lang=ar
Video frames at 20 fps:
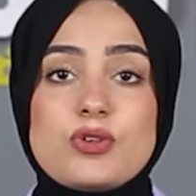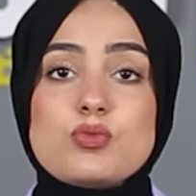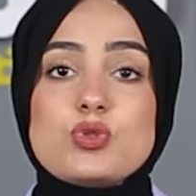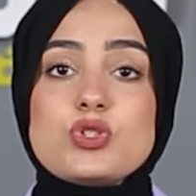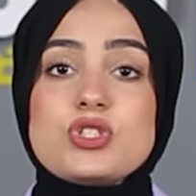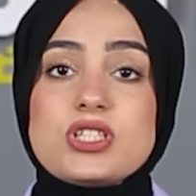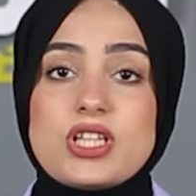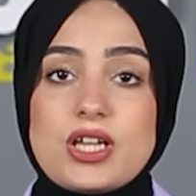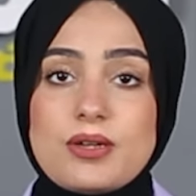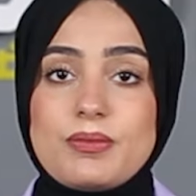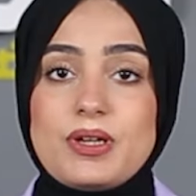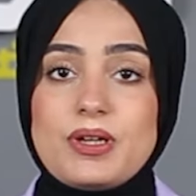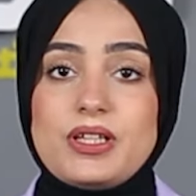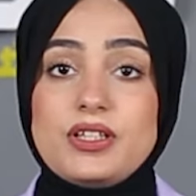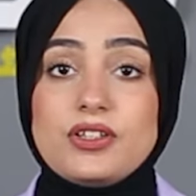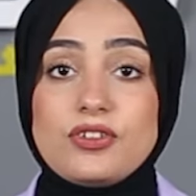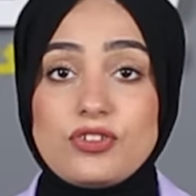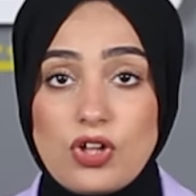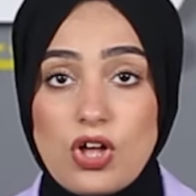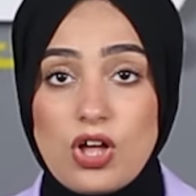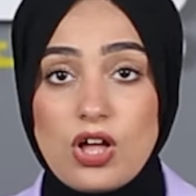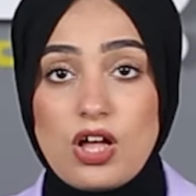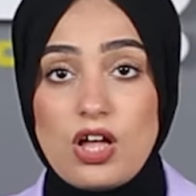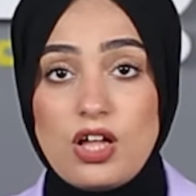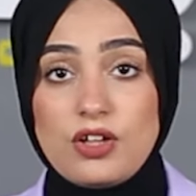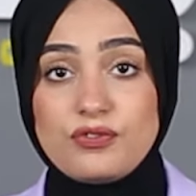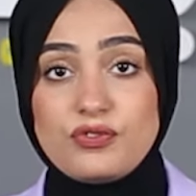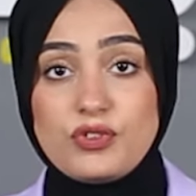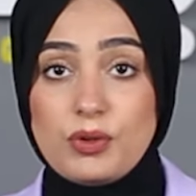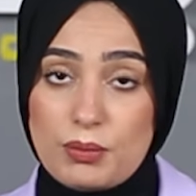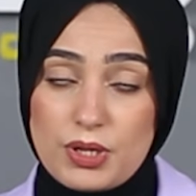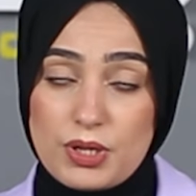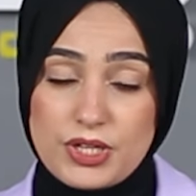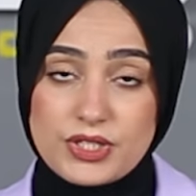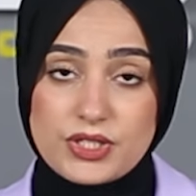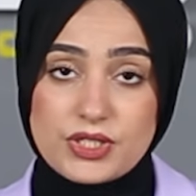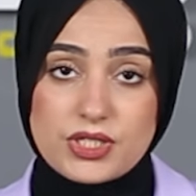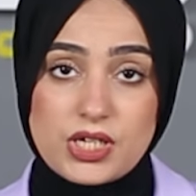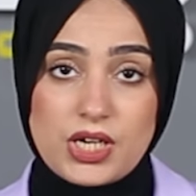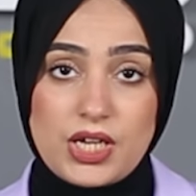مستقبل الطاقة في
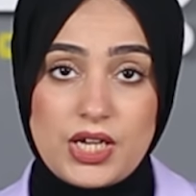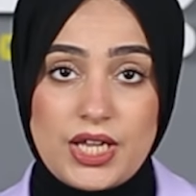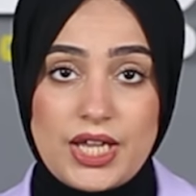مصر